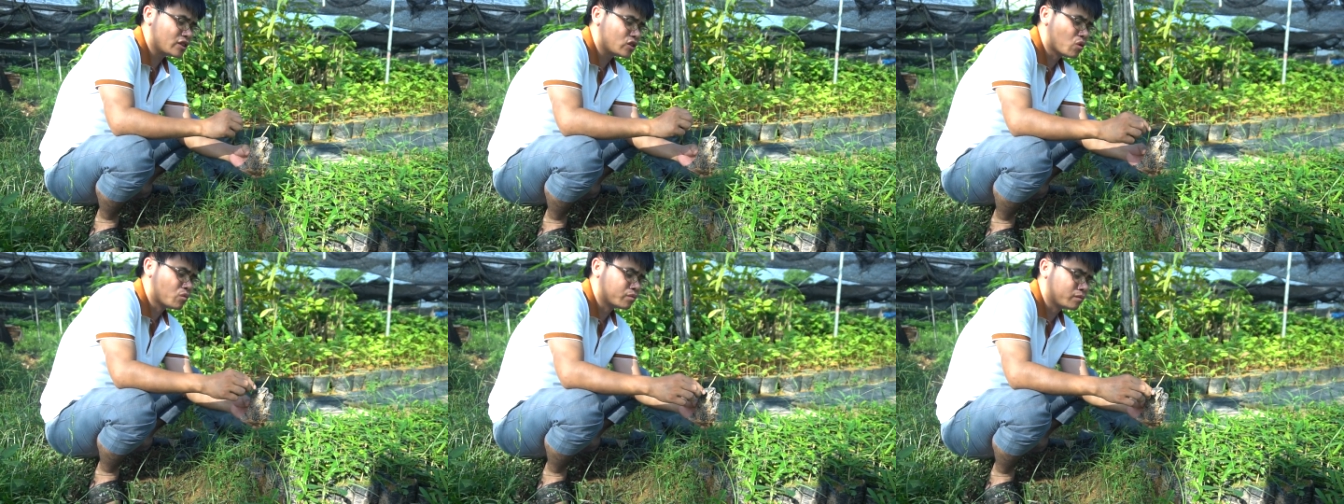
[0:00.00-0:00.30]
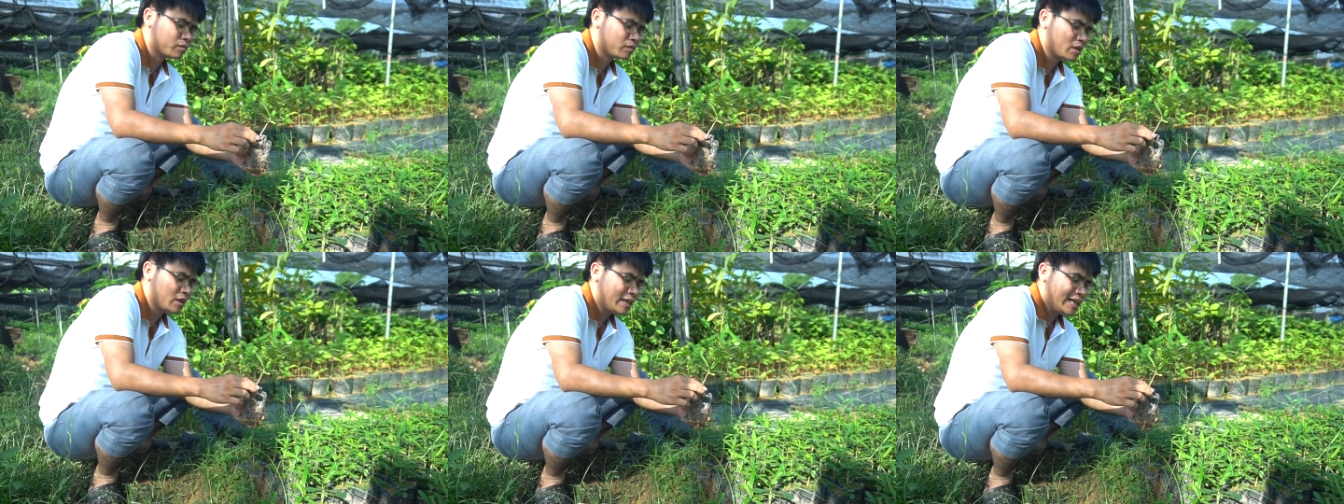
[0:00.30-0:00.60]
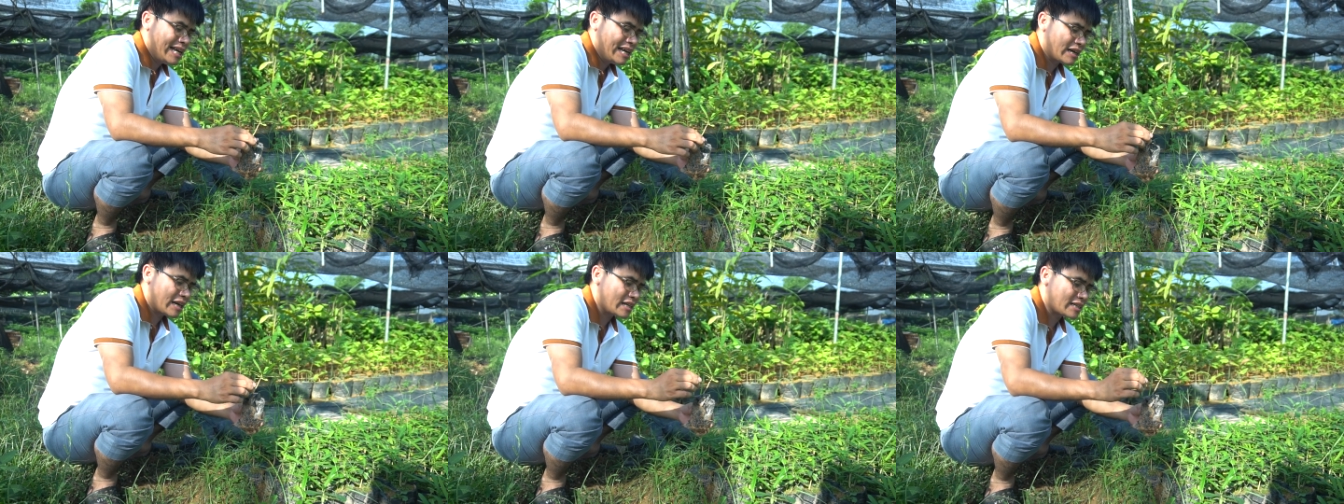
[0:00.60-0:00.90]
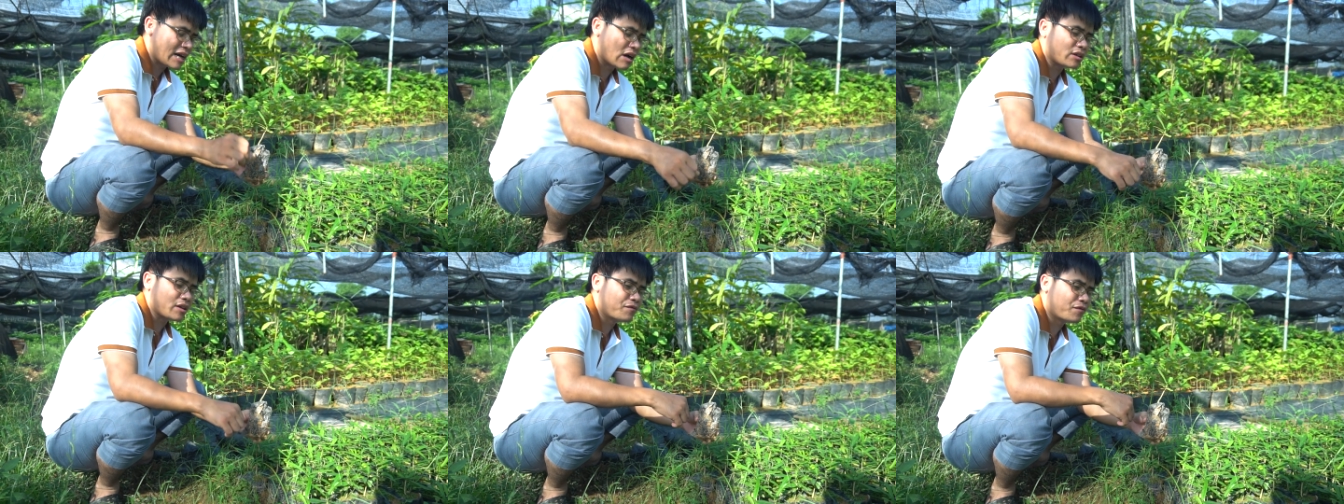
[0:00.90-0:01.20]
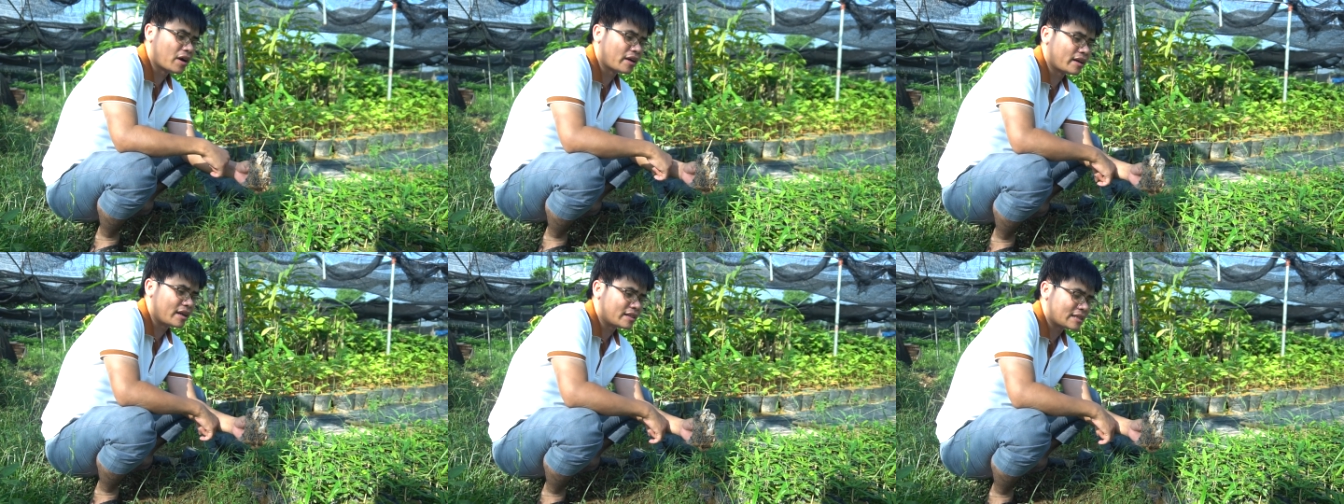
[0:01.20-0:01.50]
dùng cái sáo tam
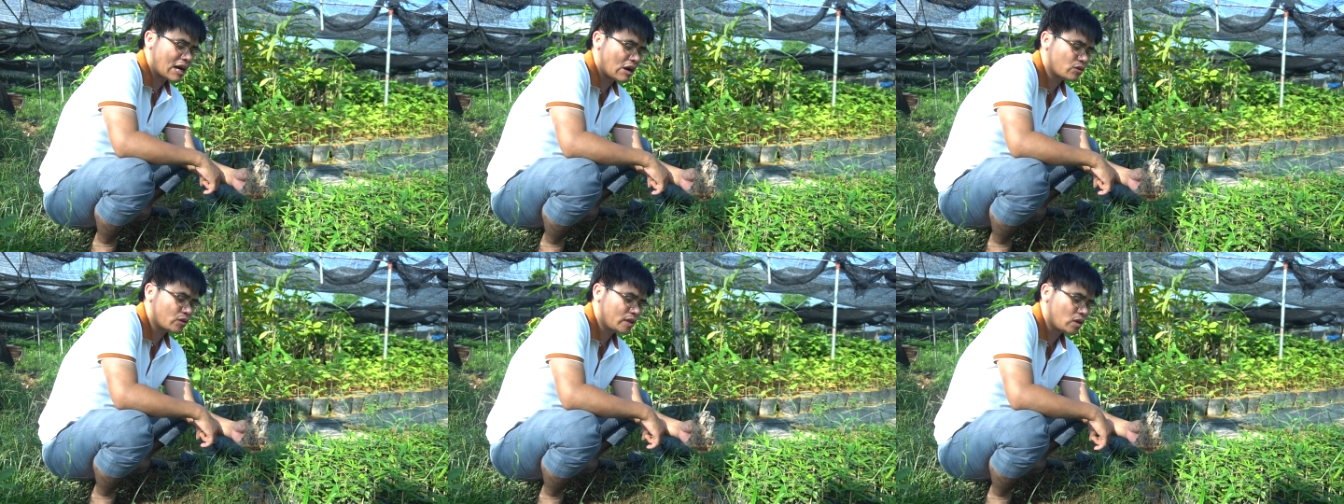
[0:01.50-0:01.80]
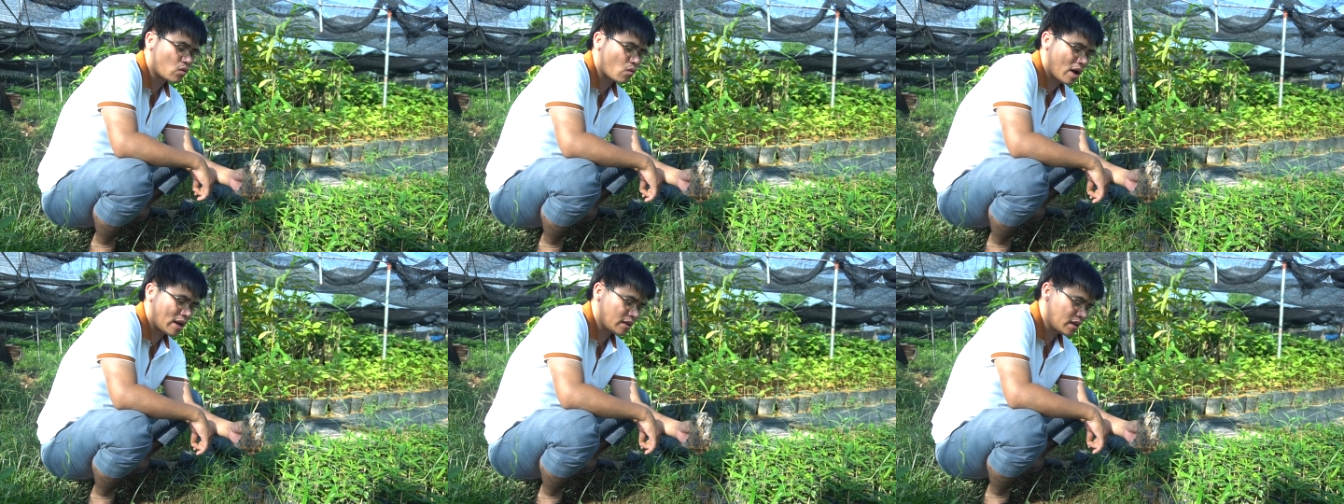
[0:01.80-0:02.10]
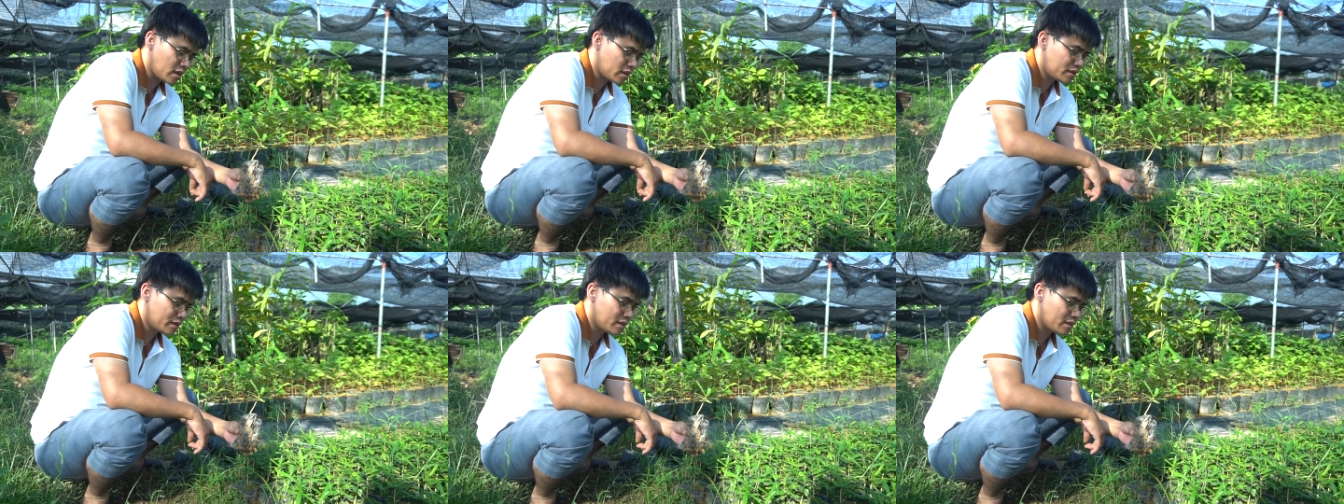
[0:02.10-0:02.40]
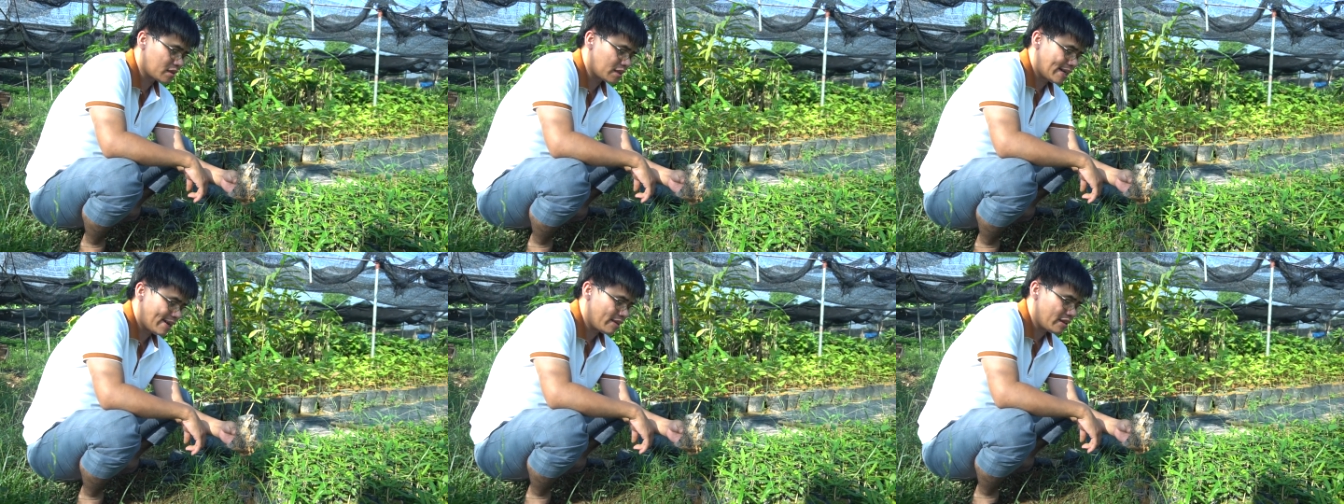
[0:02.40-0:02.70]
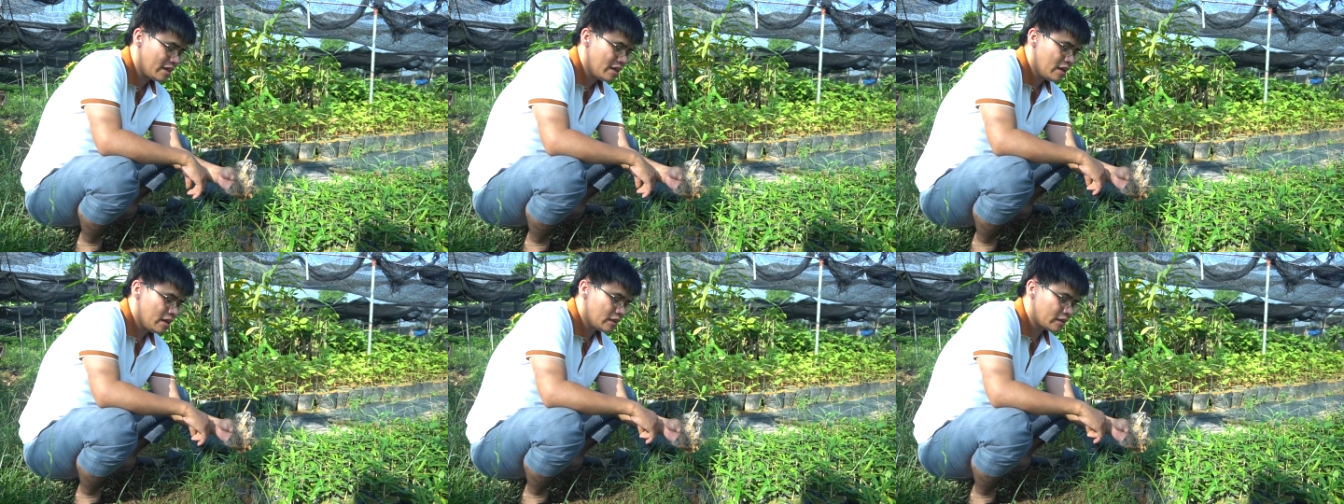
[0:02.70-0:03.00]
phân này sao cho hiệu quả nhất đấy.
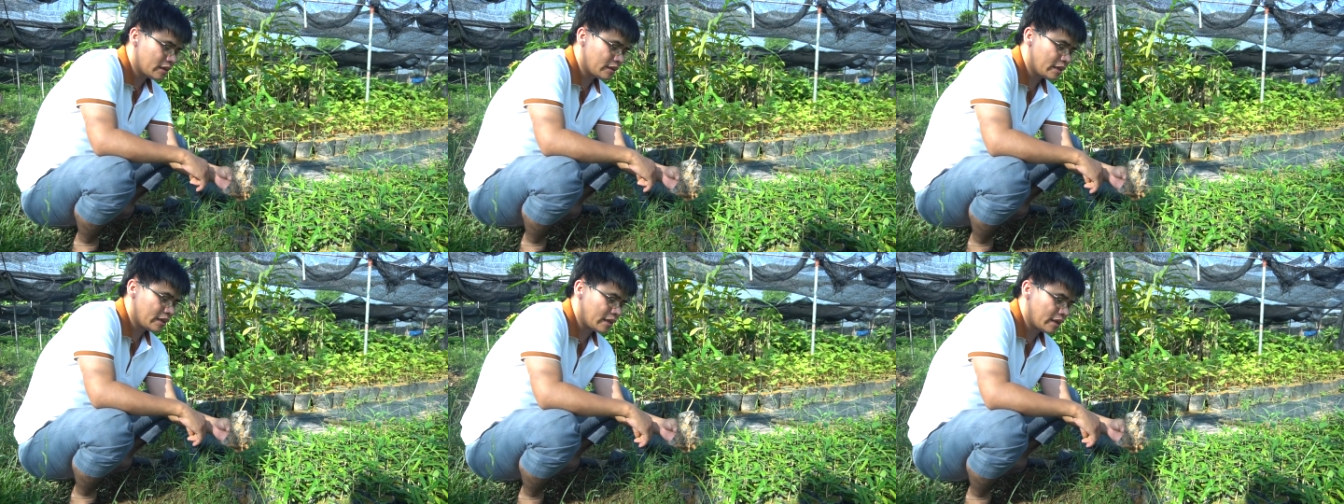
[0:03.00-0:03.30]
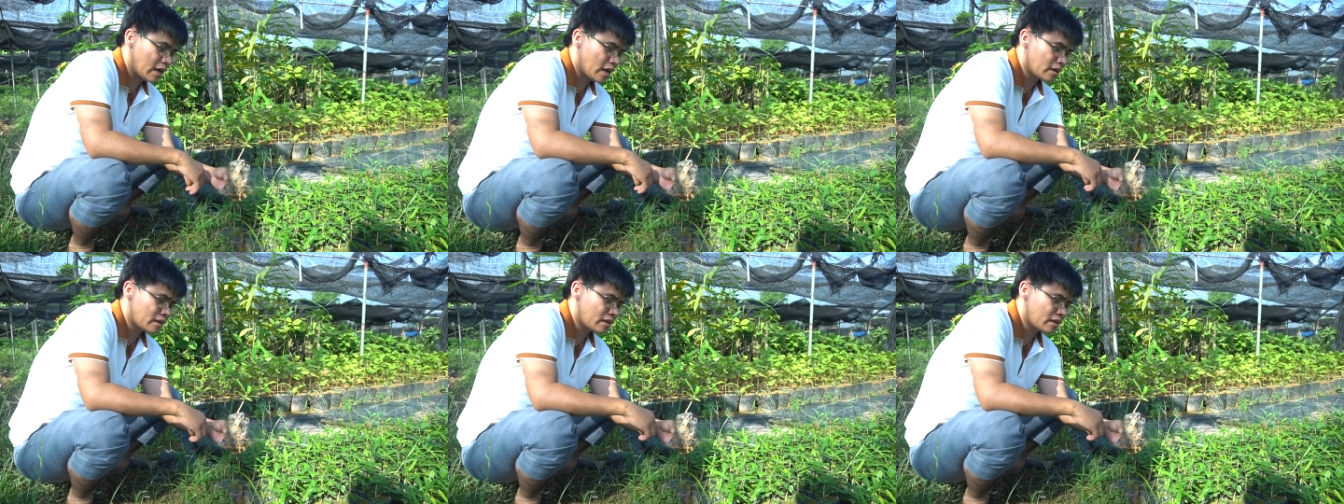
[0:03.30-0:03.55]
Thế thì